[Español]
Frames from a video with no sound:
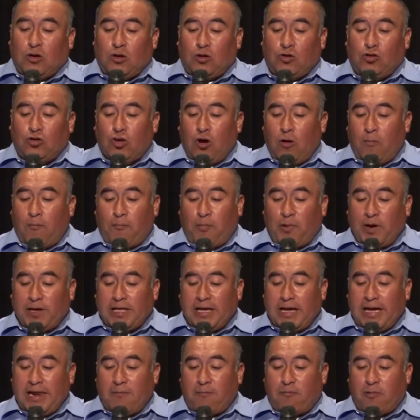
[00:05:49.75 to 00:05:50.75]
No
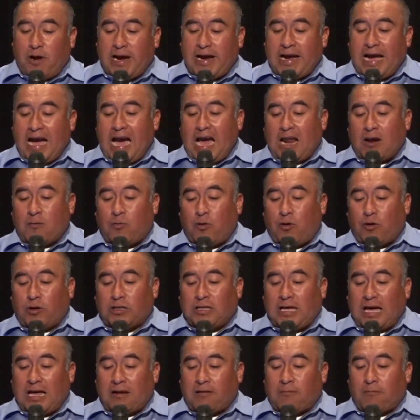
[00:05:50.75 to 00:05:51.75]
puede el buen
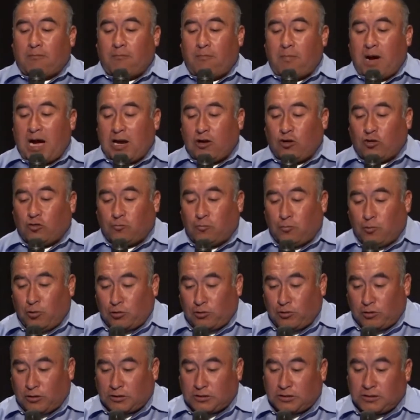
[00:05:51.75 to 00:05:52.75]
árbol dar malos
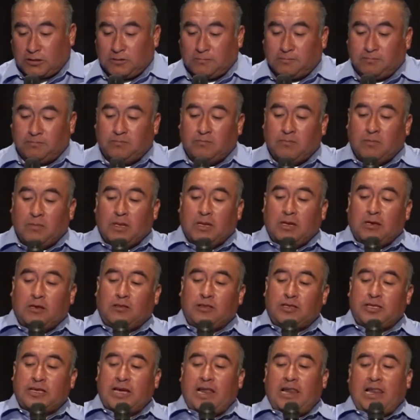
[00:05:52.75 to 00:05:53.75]
frutos,
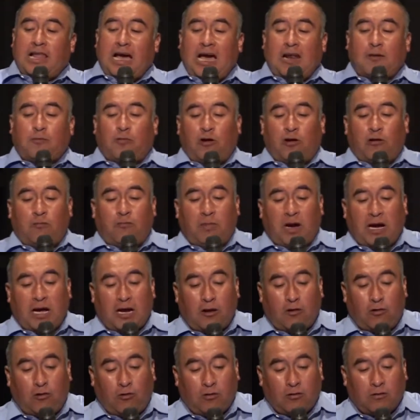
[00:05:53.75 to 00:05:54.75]
ni el árbol
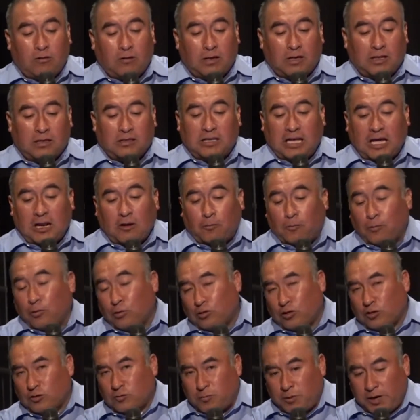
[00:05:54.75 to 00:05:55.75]
malo dar
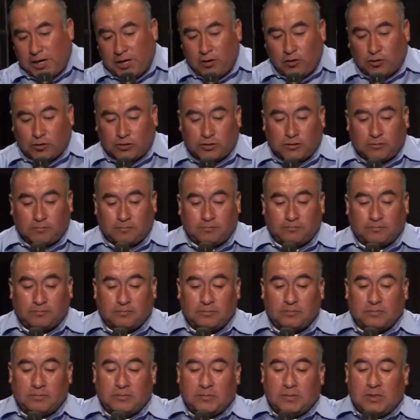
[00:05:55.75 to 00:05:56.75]
frutos buenos.
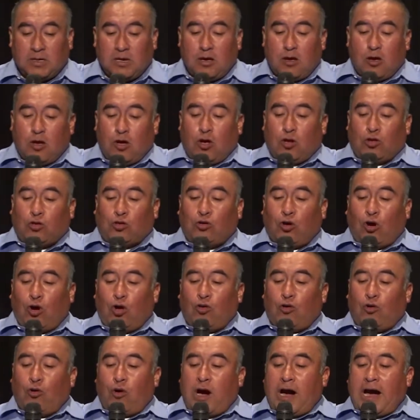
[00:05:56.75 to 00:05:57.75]

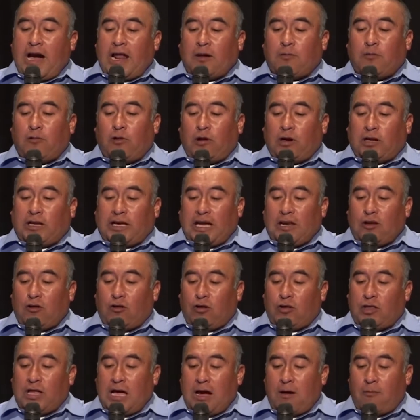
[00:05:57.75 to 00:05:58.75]
Todo árbol que
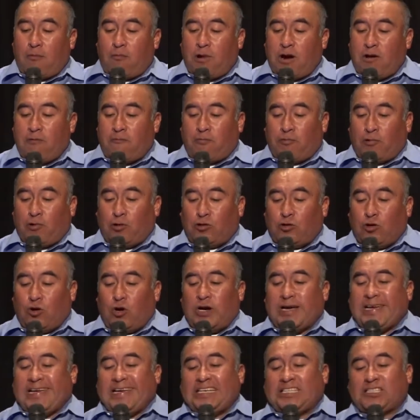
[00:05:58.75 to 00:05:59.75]
no da buen
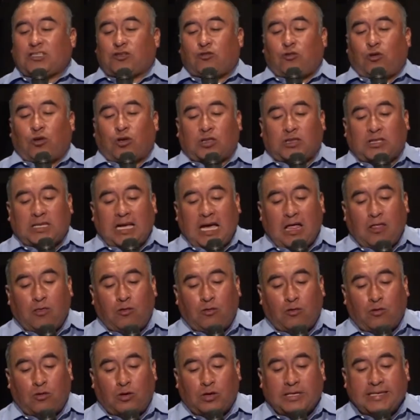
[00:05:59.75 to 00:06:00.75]
fruto es
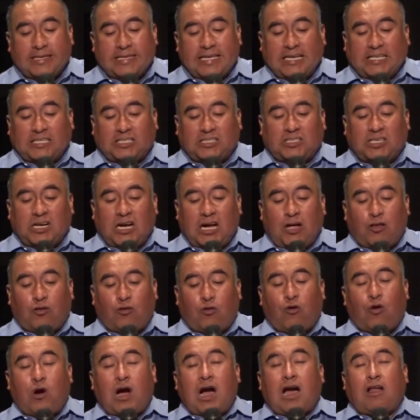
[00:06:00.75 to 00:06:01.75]
cortado y
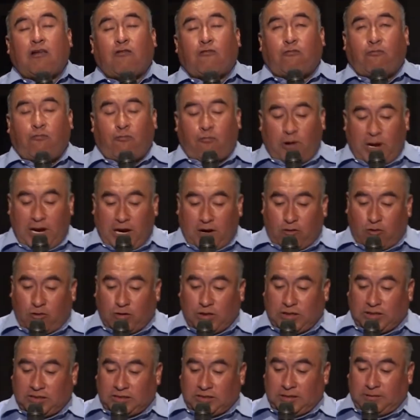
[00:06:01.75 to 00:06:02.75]
echado al fuego,
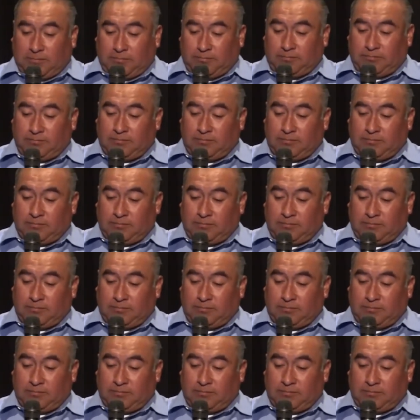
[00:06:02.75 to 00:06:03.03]
dice.